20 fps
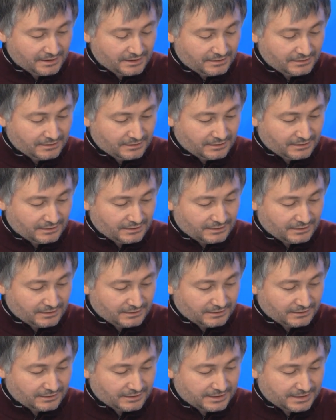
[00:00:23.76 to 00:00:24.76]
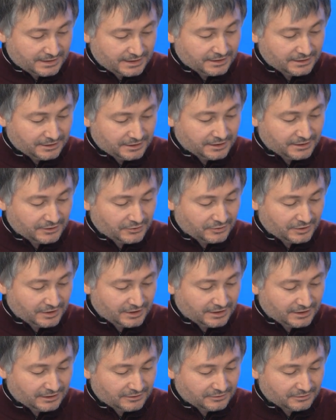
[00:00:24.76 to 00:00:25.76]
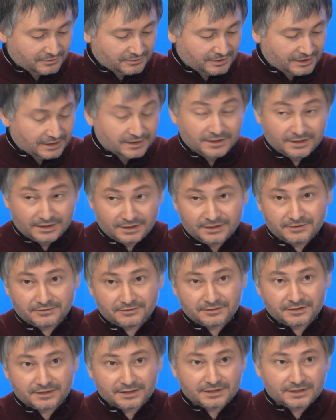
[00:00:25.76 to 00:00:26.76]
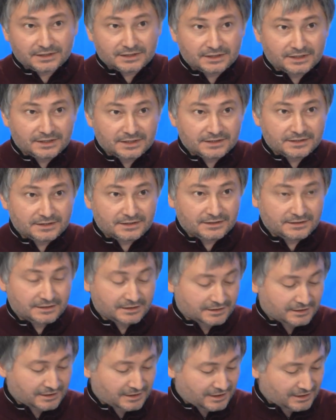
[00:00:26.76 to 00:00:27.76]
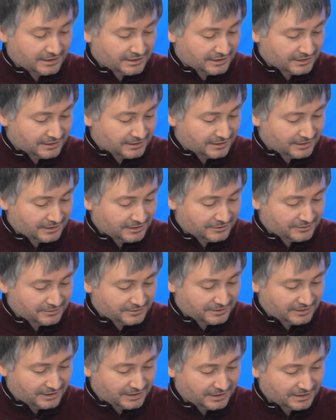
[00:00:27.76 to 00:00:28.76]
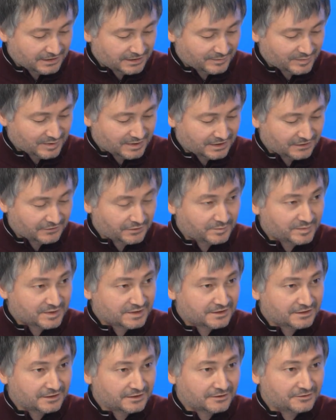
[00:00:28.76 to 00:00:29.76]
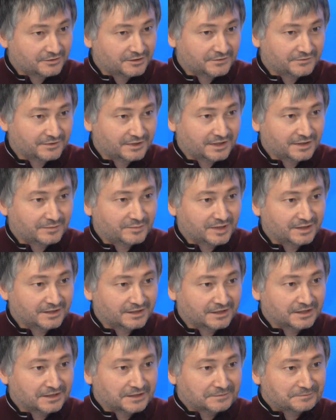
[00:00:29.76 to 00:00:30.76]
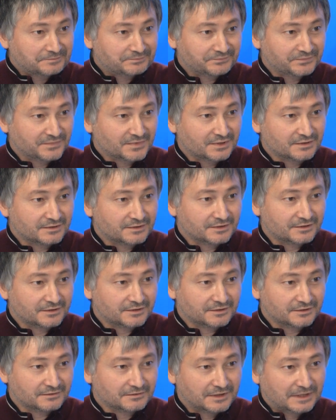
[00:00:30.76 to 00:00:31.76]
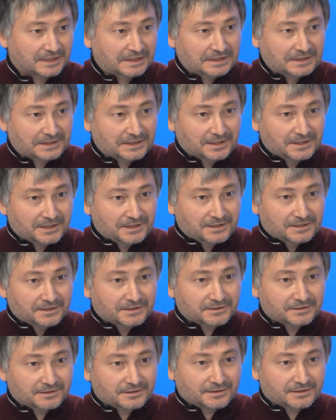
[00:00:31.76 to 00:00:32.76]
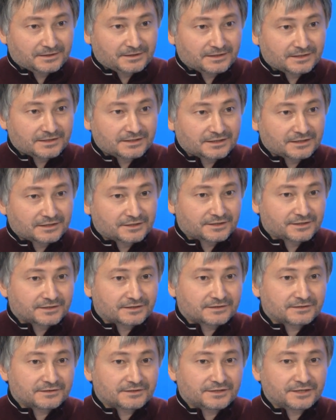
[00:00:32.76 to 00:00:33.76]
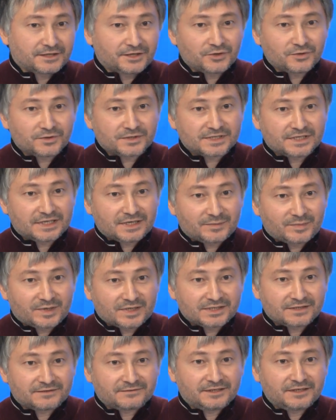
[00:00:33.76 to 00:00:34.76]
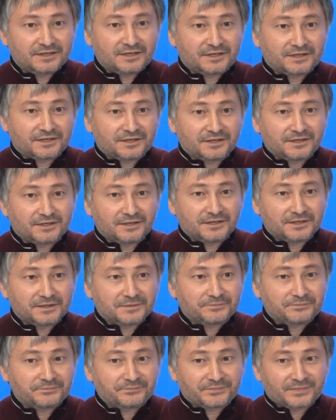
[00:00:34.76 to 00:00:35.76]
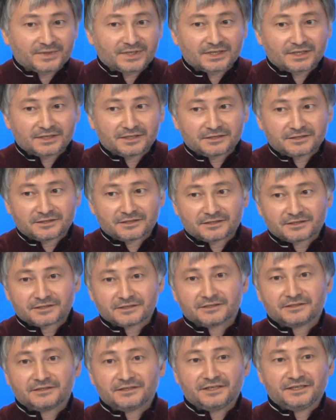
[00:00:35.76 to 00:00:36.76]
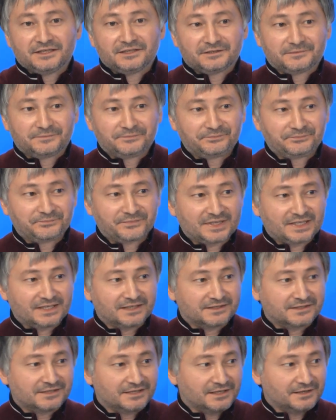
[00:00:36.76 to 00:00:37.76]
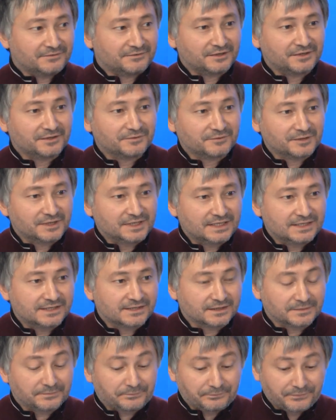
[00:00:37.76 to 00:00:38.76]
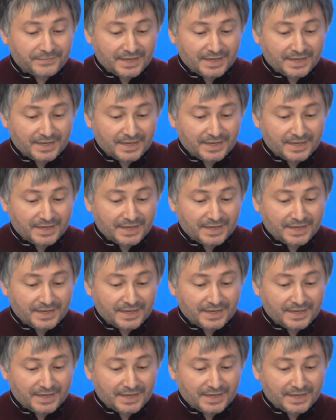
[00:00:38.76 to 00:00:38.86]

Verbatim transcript: Кстати, территория, которую контролирует эта организация, она реально контролирует, сопоставима с территорией Великобритании. То есть это достаточно серьезное образование, и, конечно же, недооценивать его нельзя.